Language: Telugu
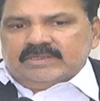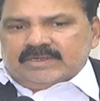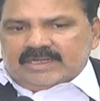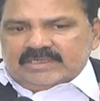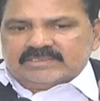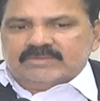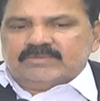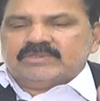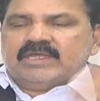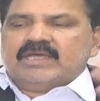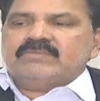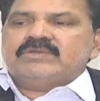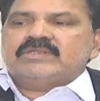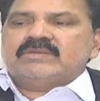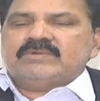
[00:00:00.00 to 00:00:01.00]
రాసినప్పుడు
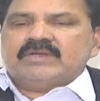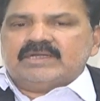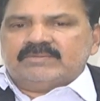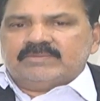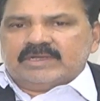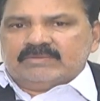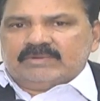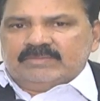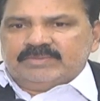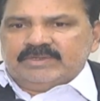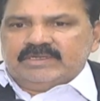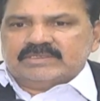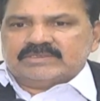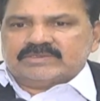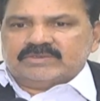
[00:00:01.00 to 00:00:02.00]
దాని మీద మళ్ళీ మనం
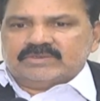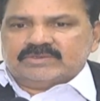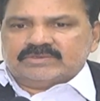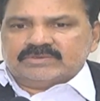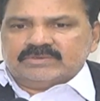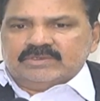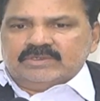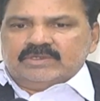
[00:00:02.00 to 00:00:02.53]
అప్పీల్ వేసుకోవచ్చు